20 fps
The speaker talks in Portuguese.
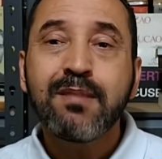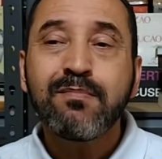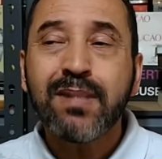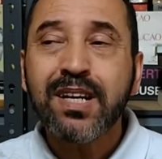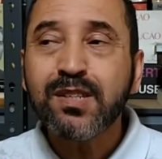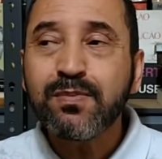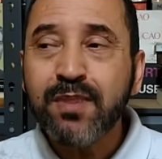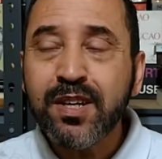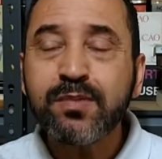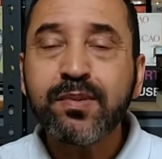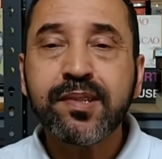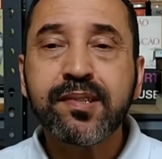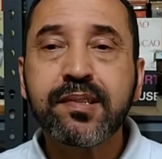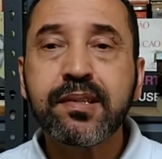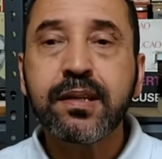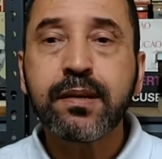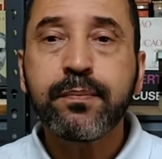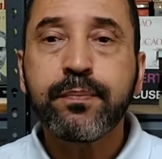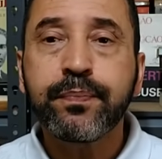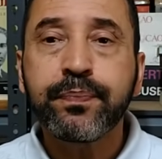Mas mesmo
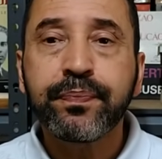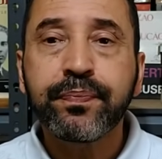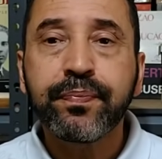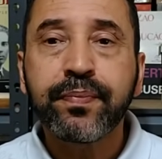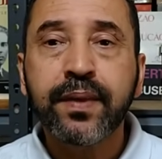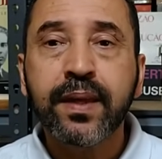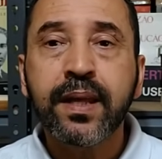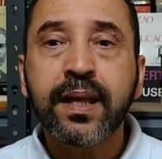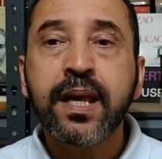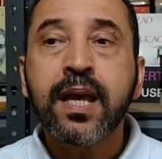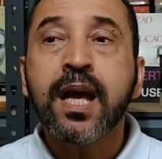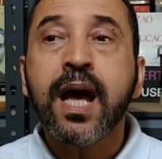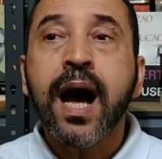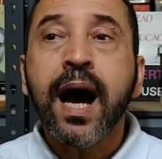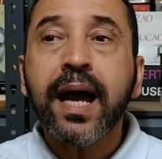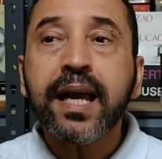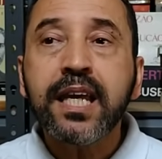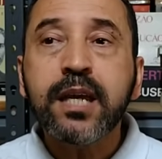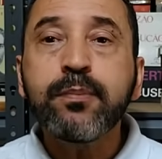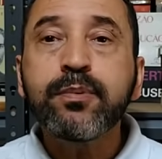assim,
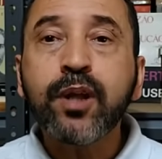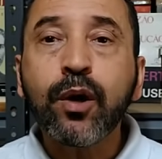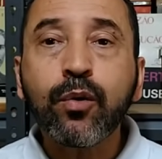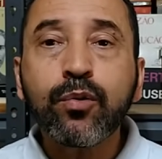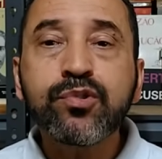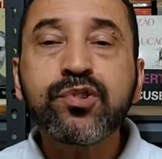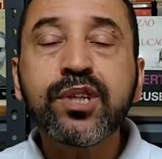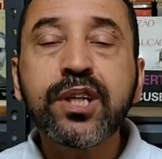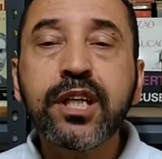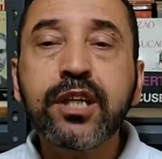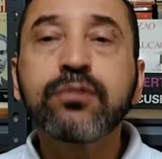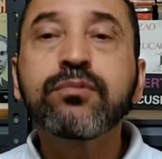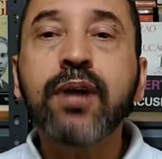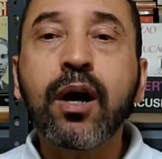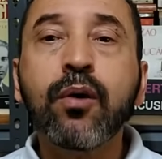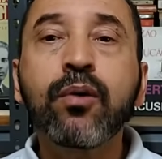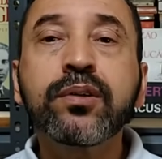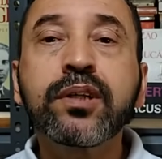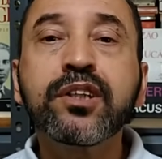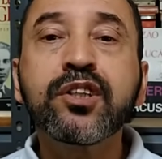a equipe está conseguindo dar
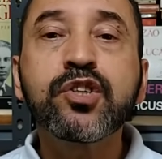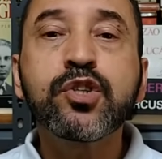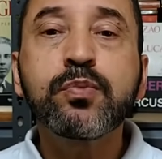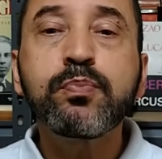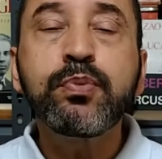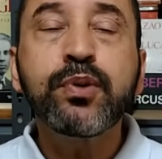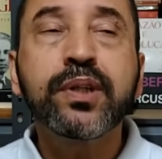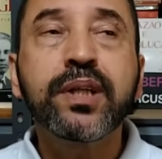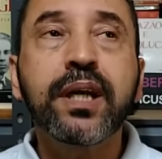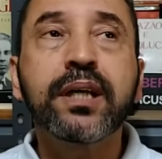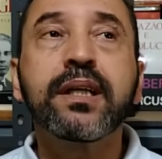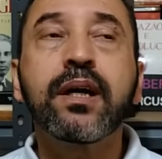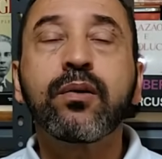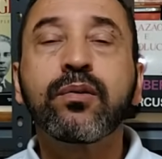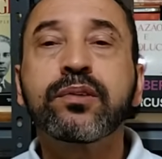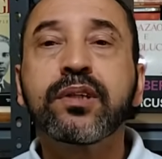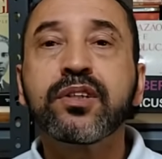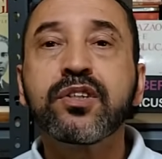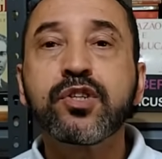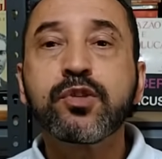conta disso. Por que, que dá
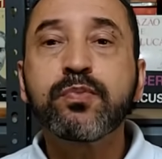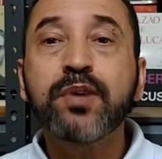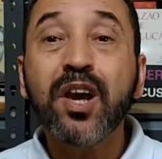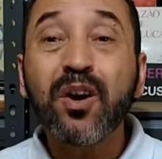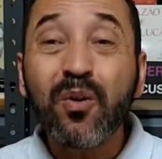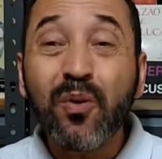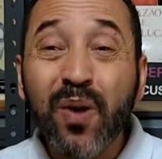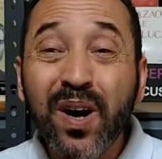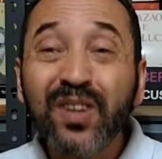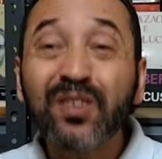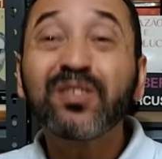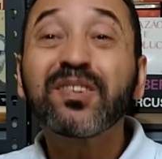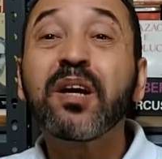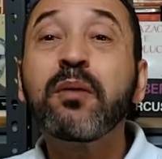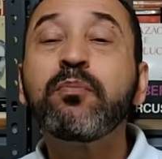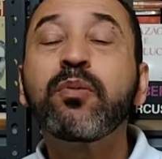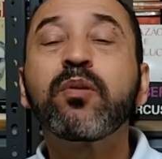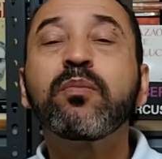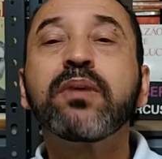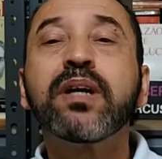conta disso? Porque quando tem
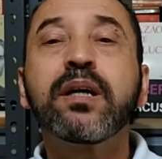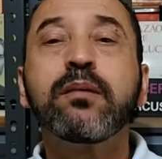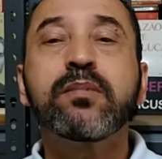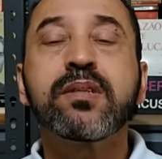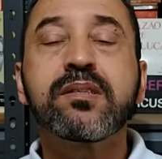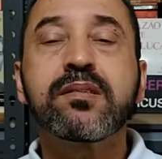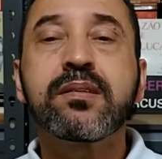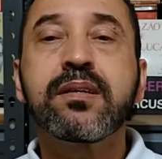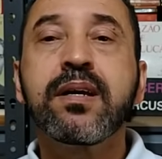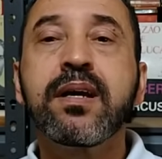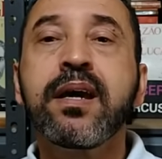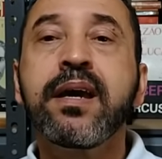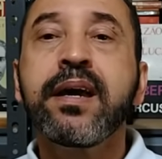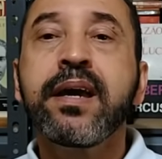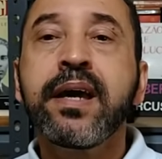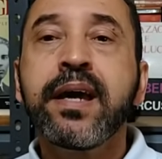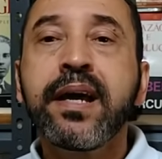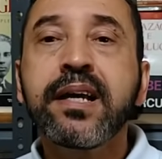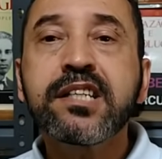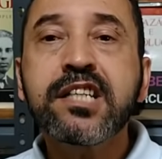problemas,
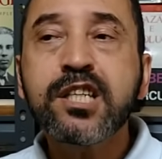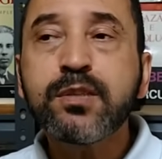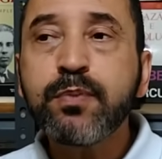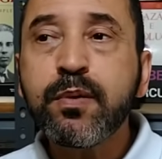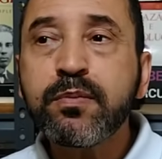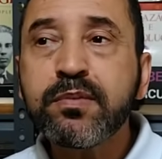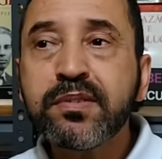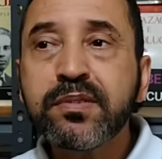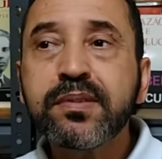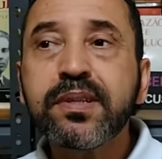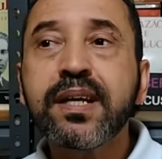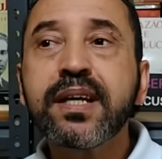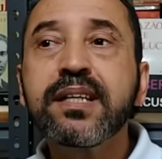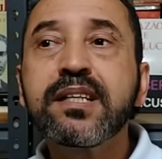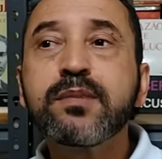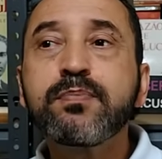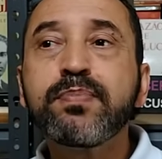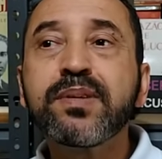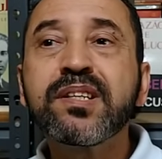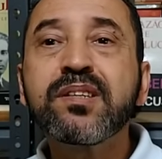esses problemas
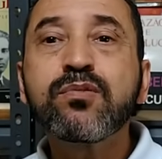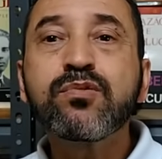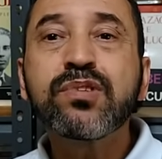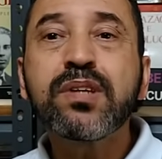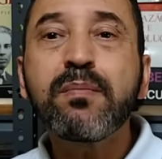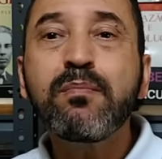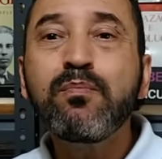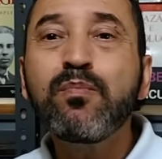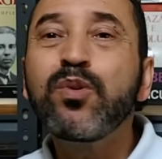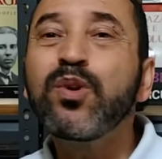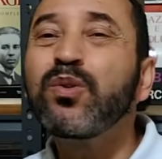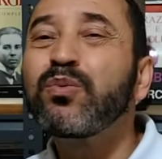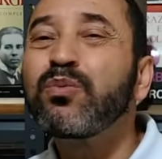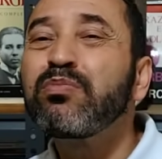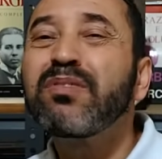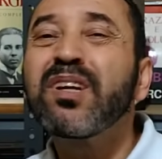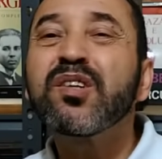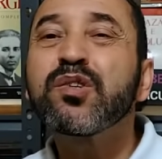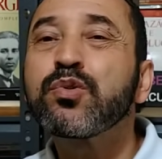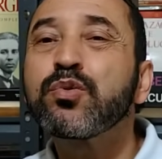eles precisam ser
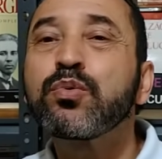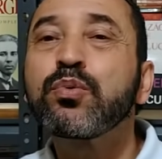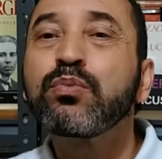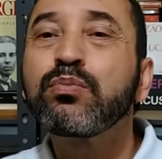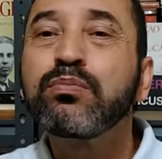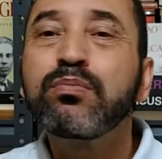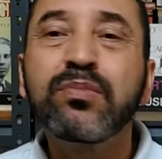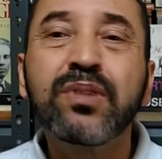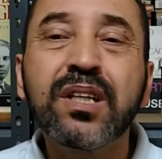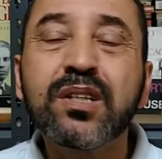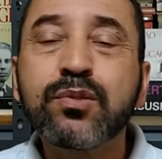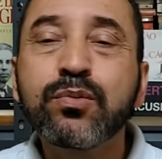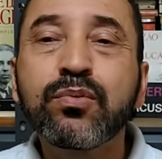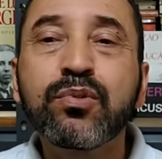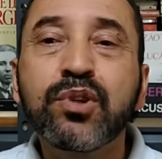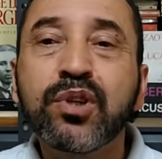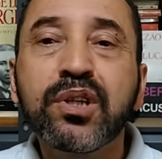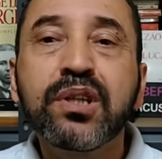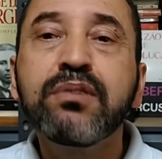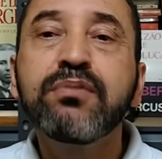muito destru,
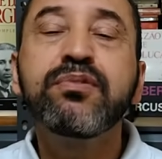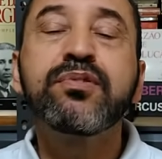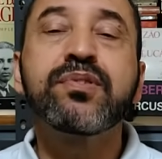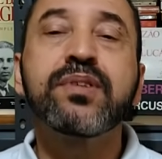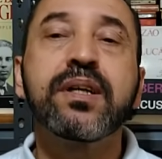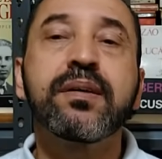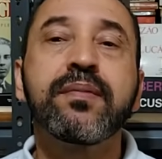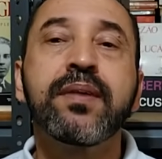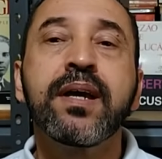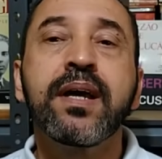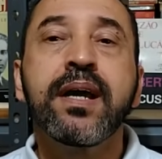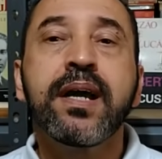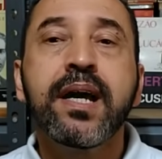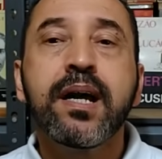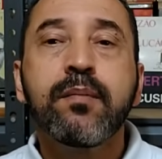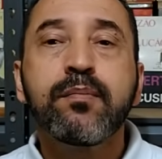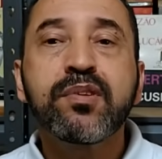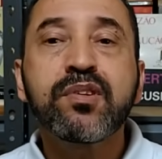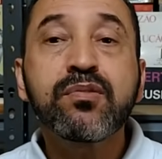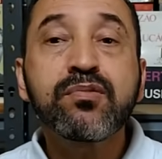destrutivos, né?
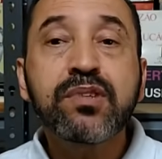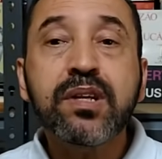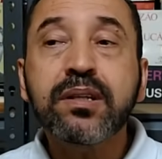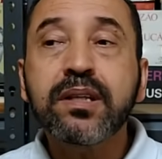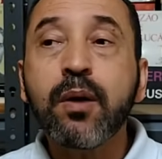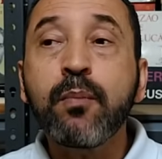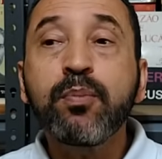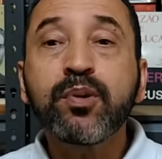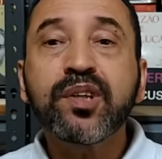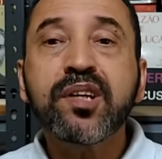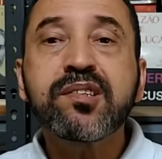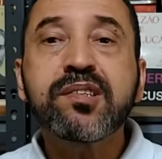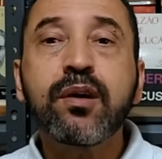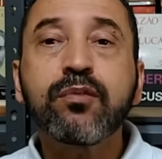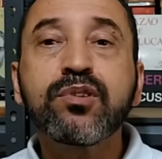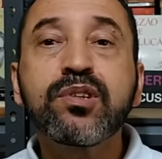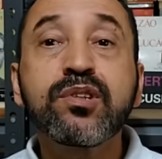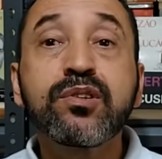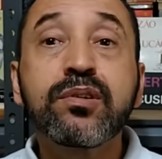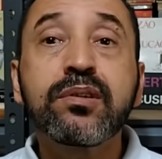precisam ser, ter um
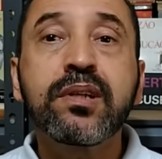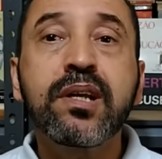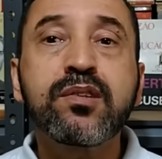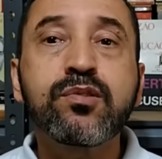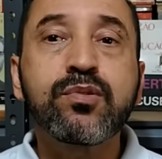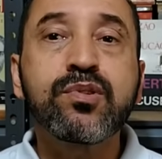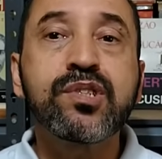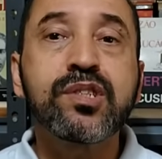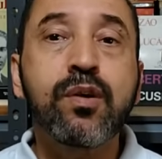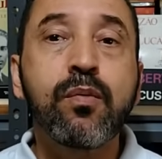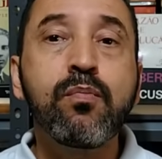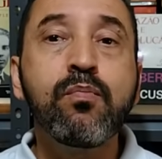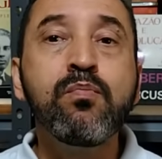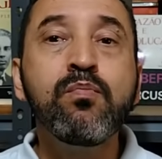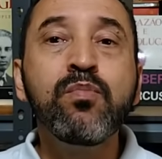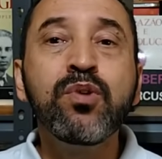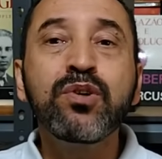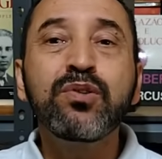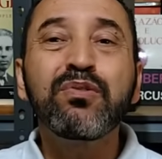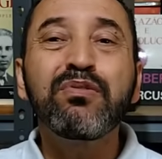potencial de destruição
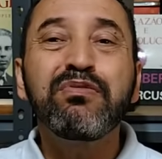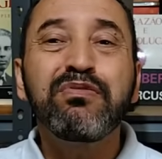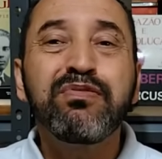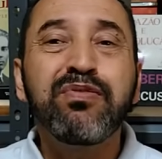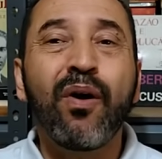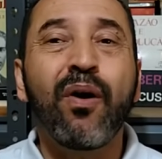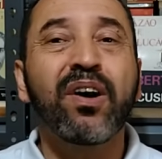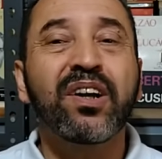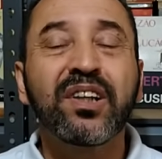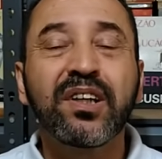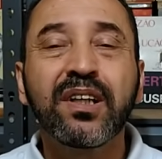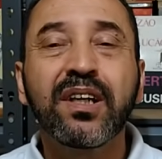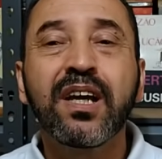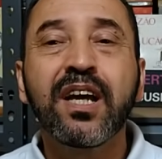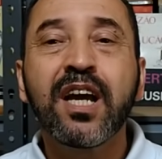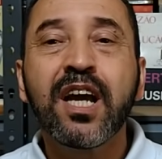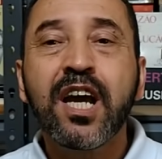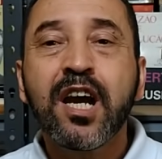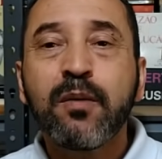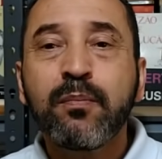muito forte
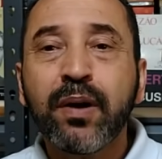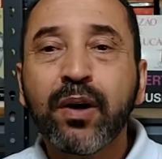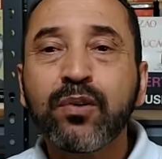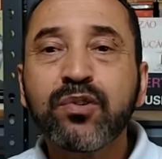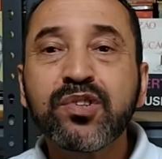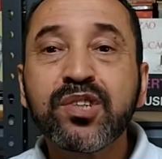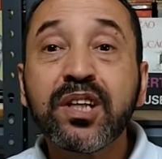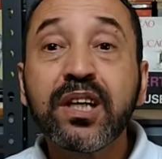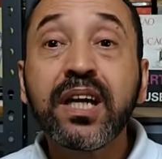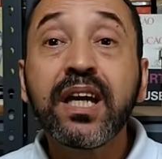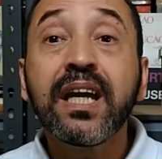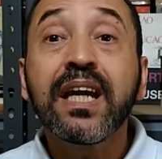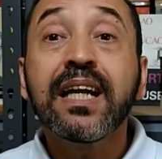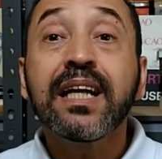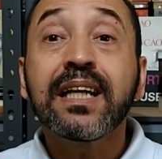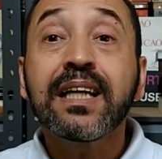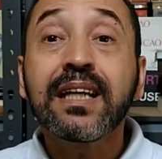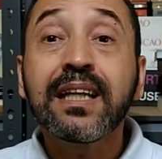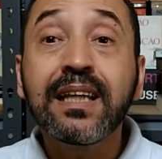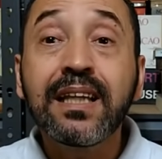para
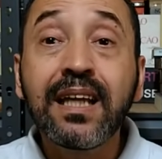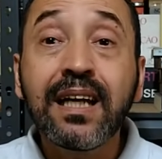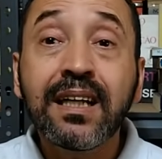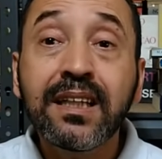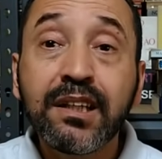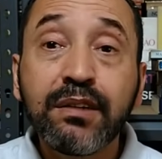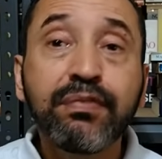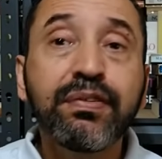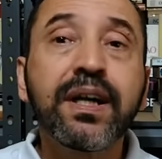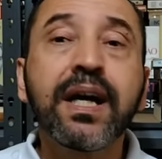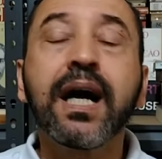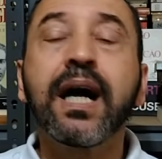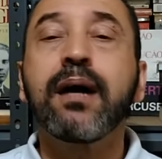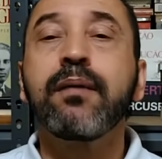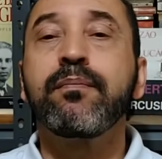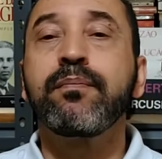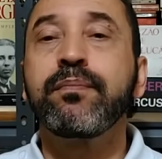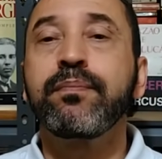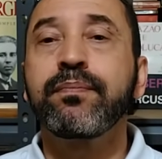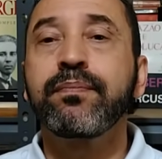conseguir
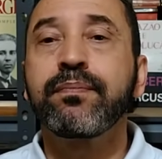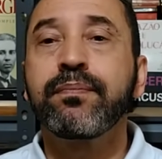danificar,